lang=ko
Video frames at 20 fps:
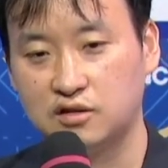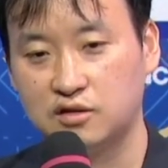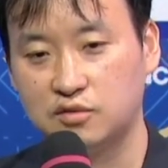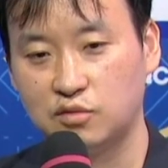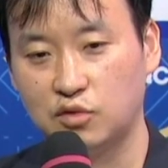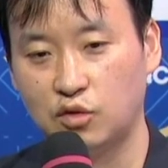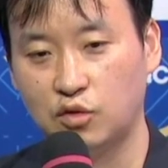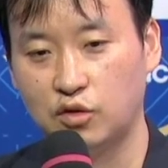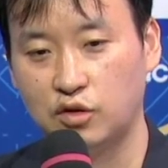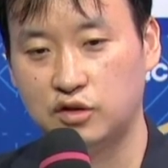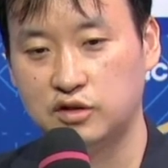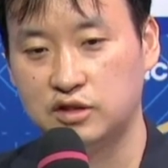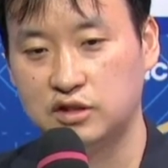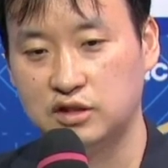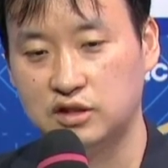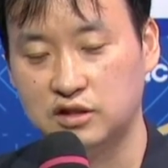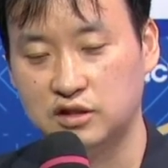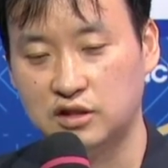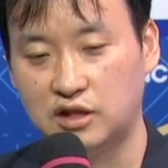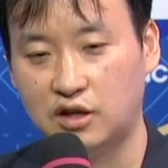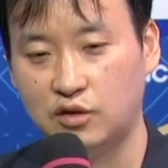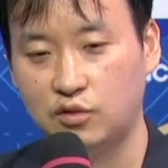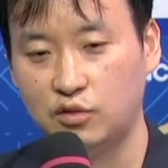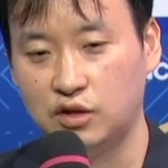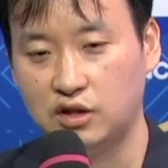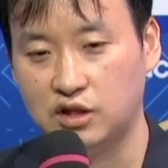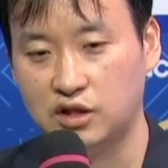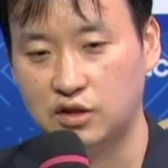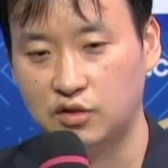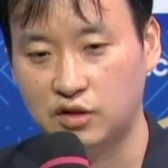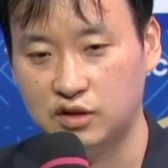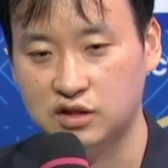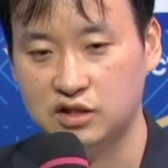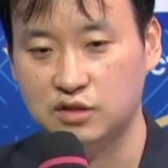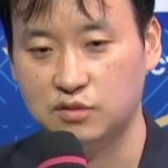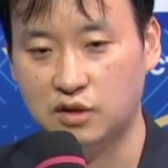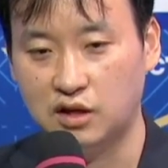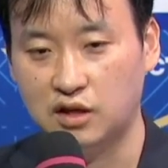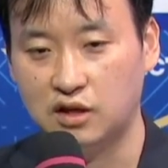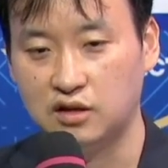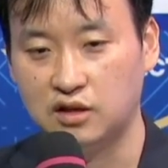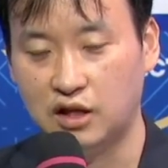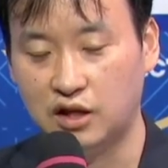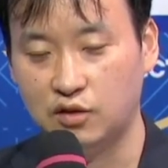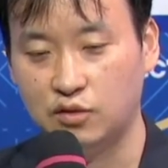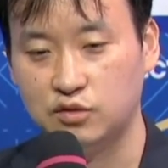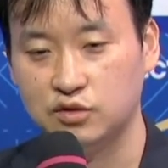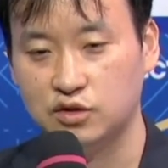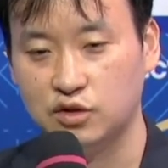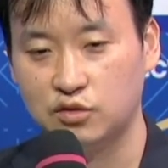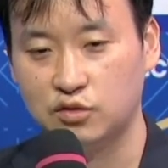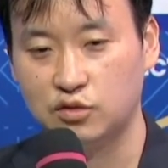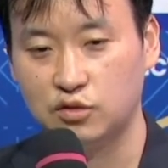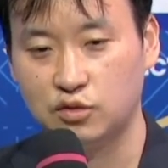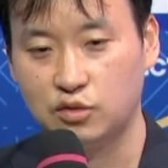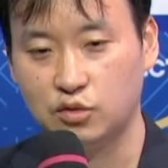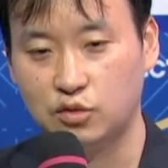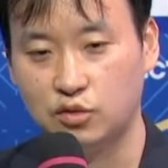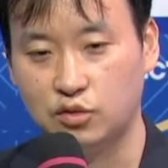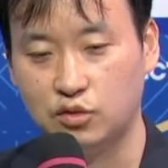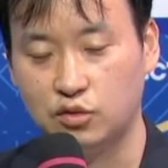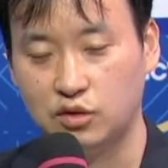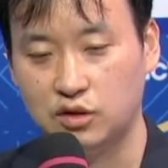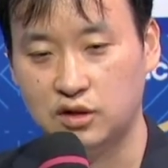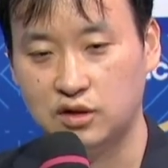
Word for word: 뭐 5연승을 하고 있기도 했지만 내용적으로도